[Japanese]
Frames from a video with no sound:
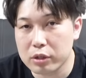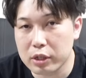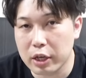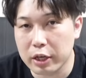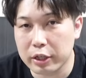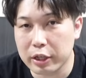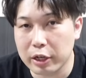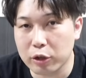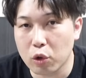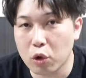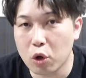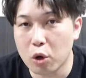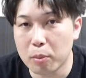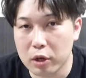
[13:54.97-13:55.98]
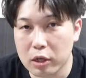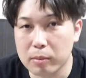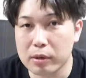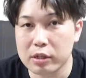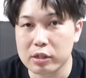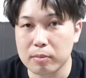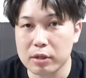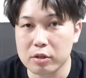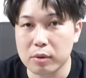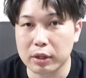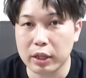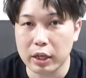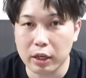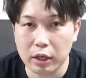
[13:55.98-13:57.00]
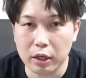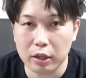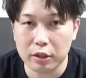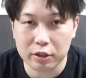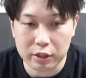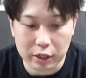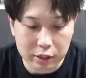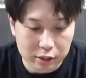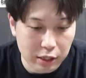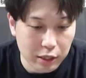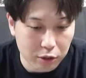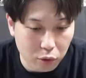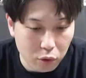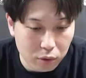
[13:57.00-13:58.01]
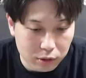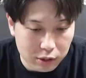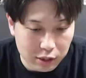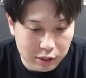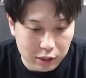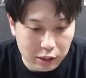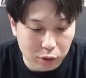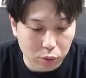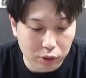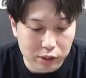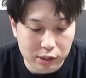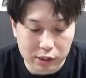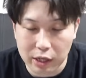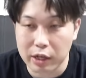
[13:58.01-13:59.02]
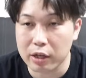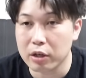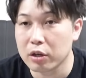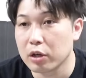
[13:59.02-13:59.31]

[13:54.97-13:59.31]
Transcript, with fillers: 性いきたいと思います。まずは点一適正のチェシャ猫ですね。